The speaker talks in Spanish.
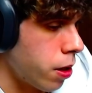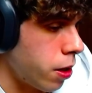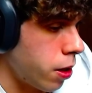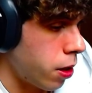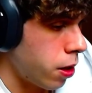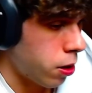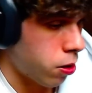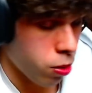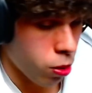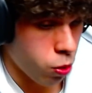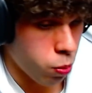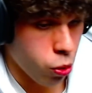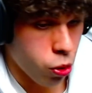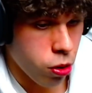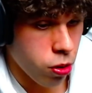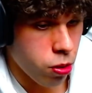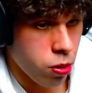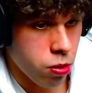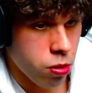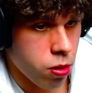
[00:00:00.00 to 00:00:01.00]
Y sois
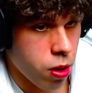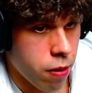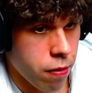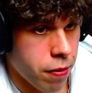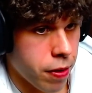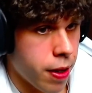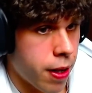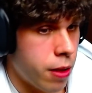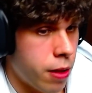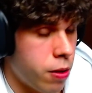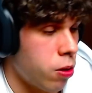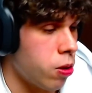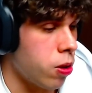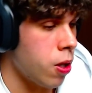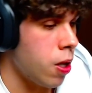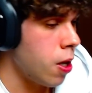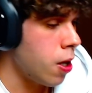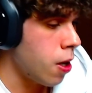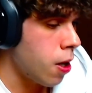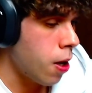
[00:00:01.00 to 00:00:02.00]
vosotros. Al final,
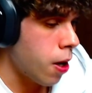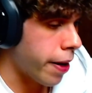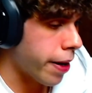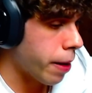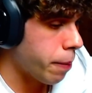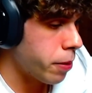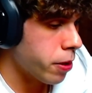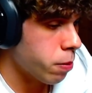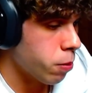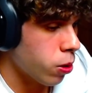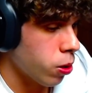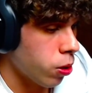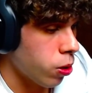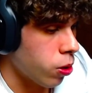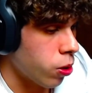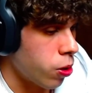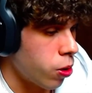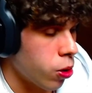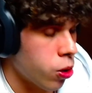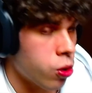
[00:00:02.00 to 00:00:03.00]
yo ahora mismo
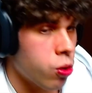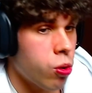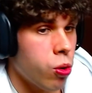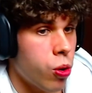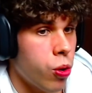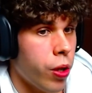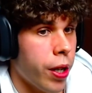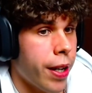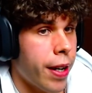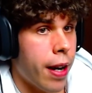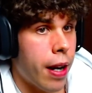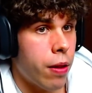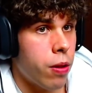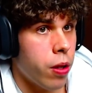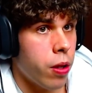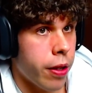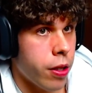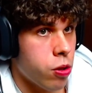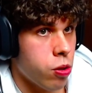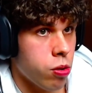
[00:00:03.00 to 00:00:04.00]
no, no estoy
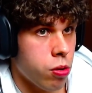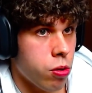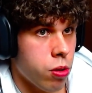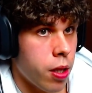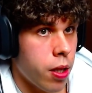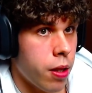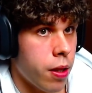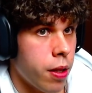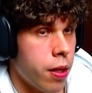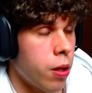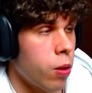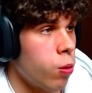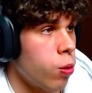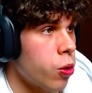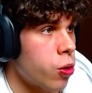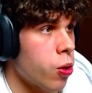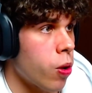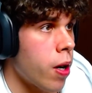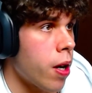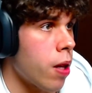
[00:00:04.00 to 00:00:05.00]
generando ingresos de, ningún
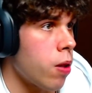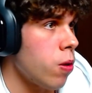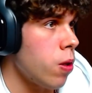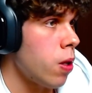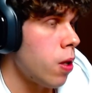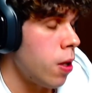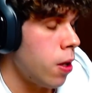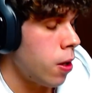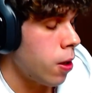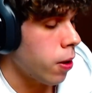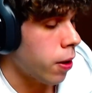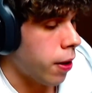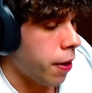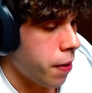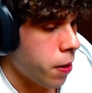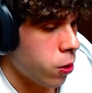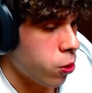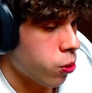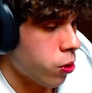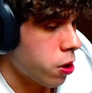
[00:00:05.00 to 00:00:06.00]
otro lado que
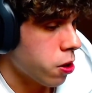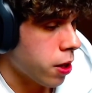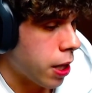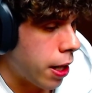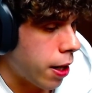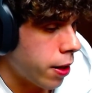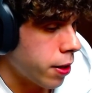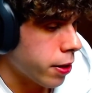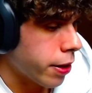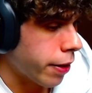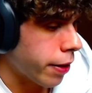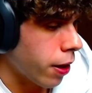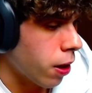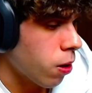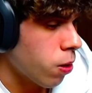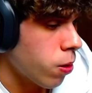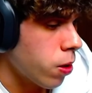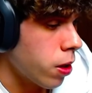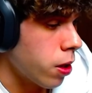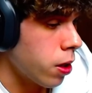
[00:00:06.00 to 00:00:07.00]
de los tres canales que
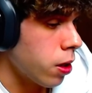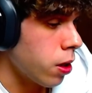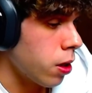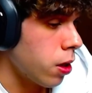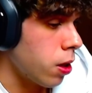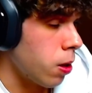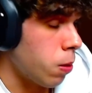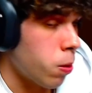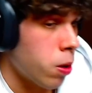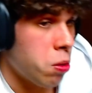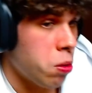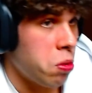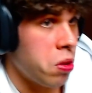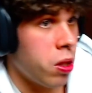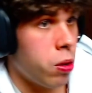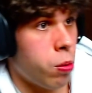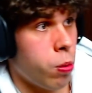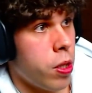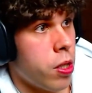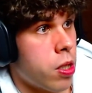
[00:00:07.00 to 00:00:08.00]
tengo y, bueno,
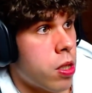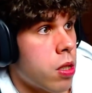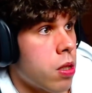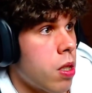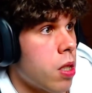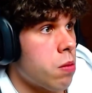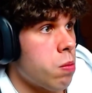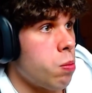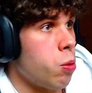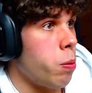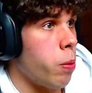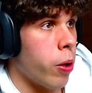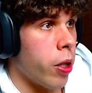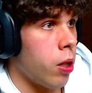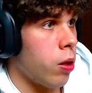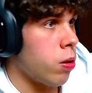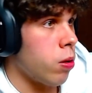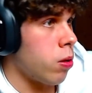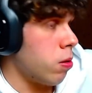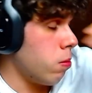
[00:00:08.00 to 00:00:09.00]
y Twitch es muy
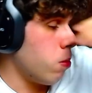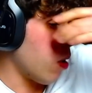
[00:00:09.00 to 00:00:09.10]
poquito,